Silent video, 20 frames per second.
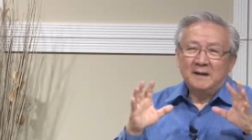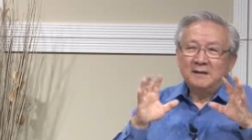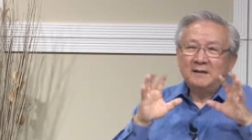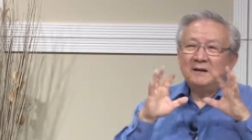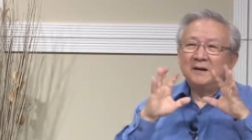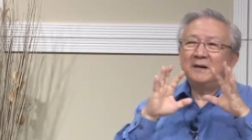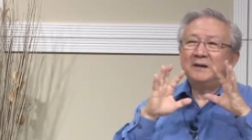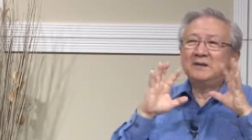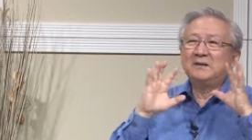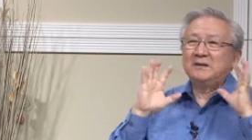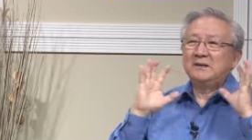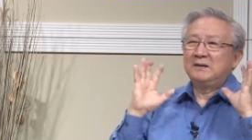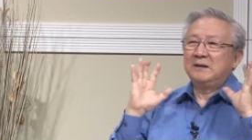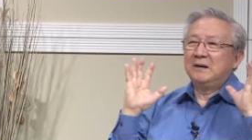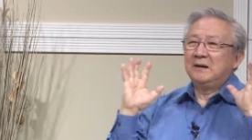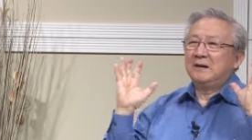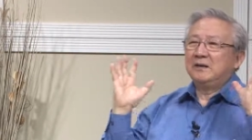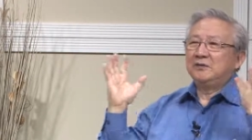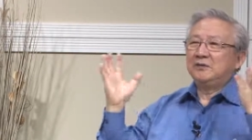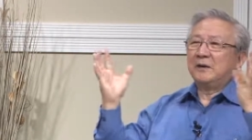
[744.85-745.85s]
这个是《
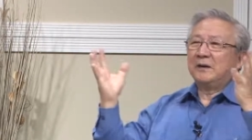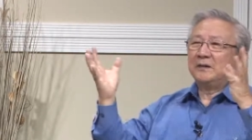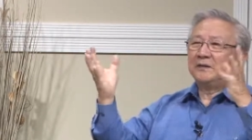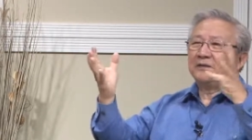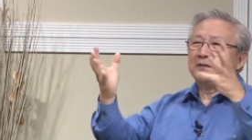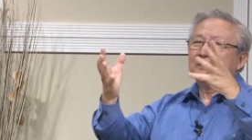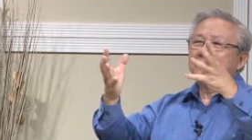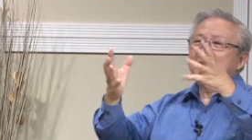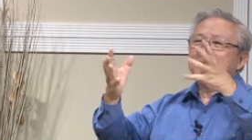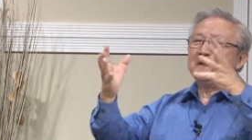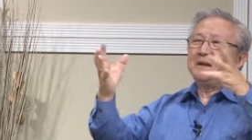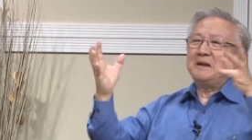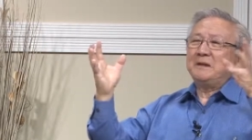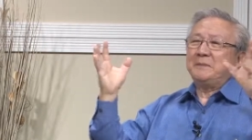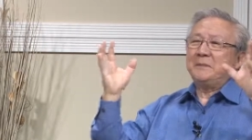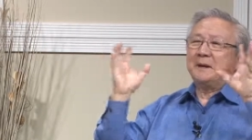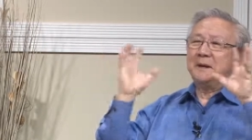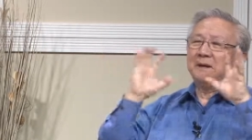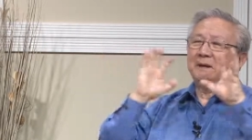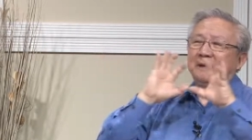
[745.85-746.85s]
创世纪》里
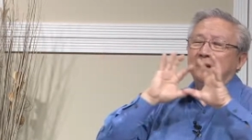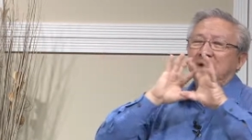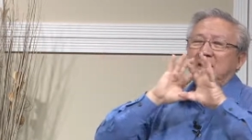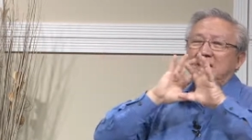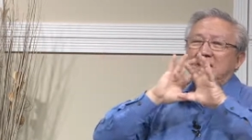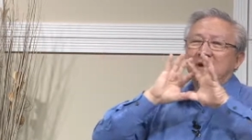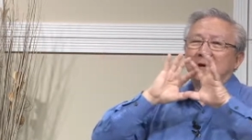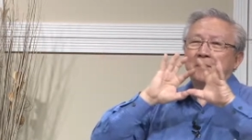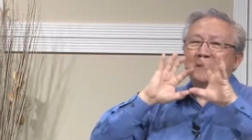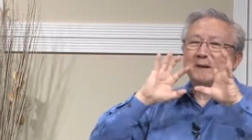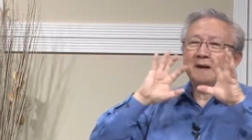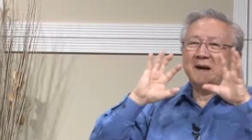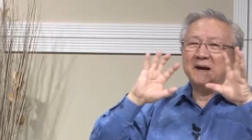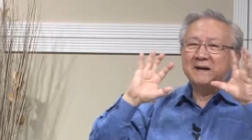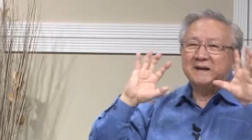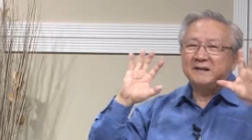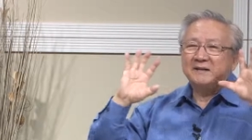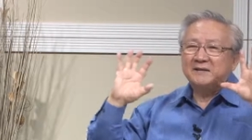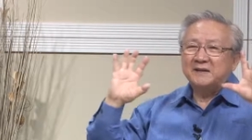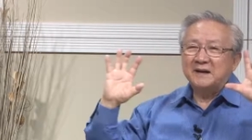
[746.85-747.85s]
面让我们
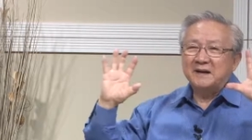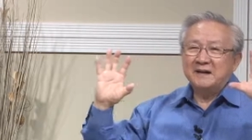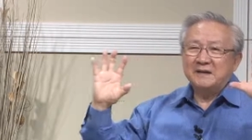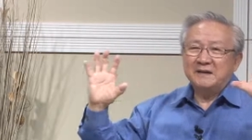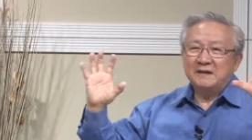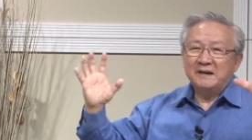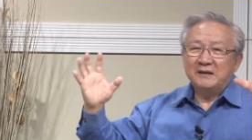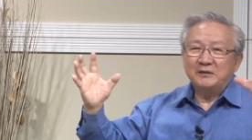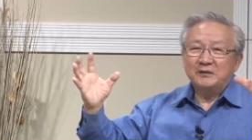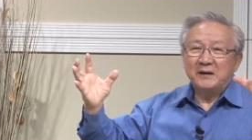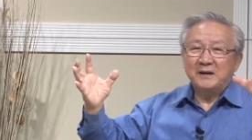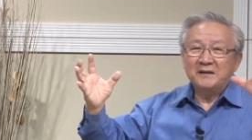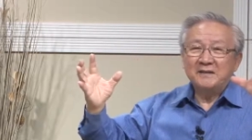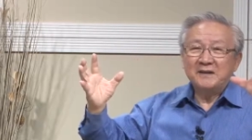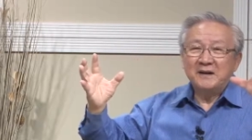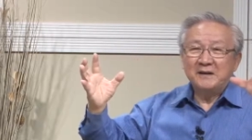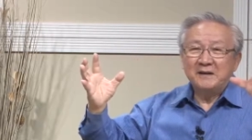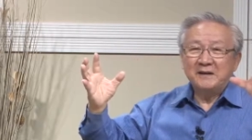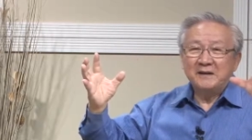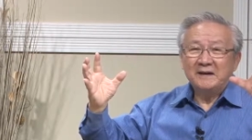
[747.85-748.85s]
看见上帝这个创
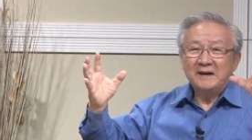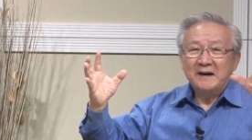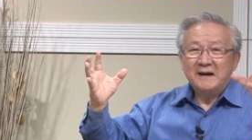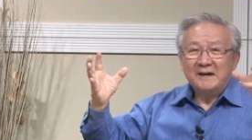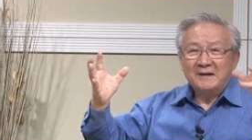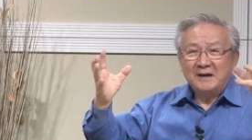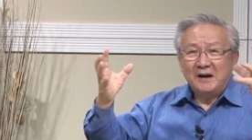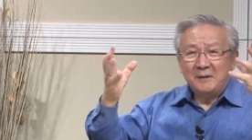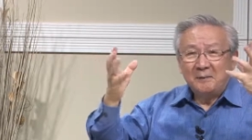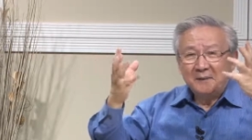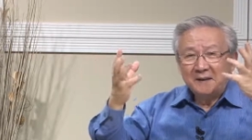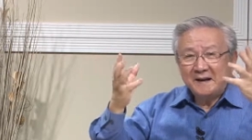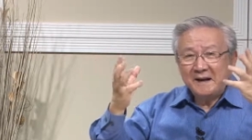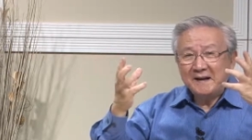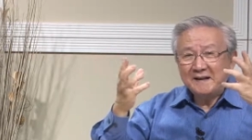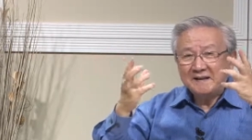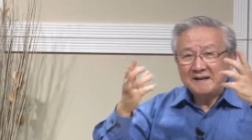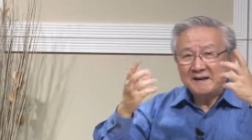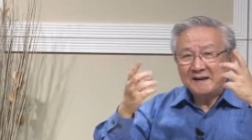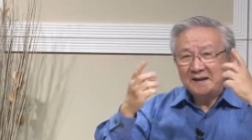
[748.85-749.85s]
造的，让我们
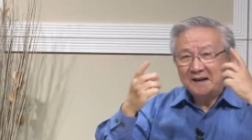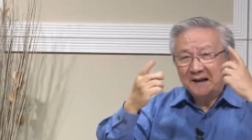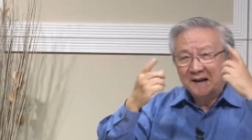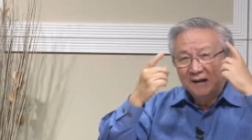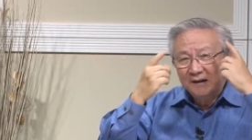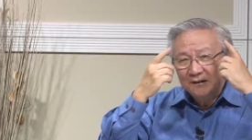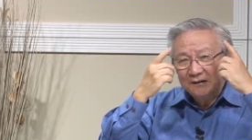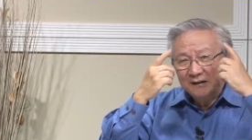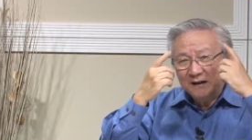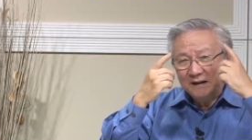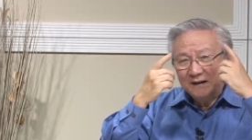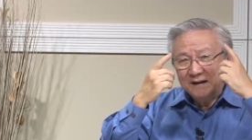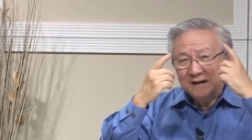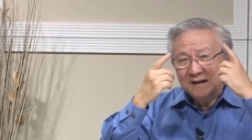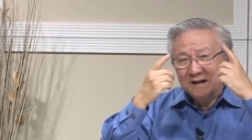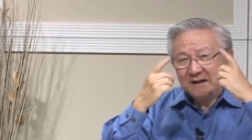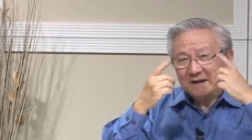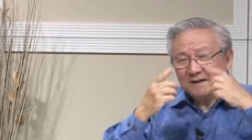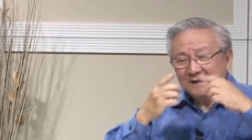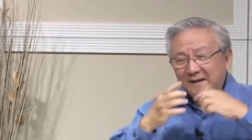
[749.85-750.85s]
看见上帝
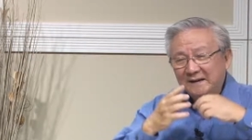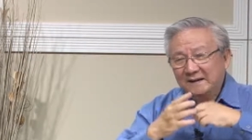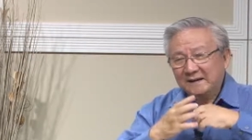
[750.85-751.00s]
呢。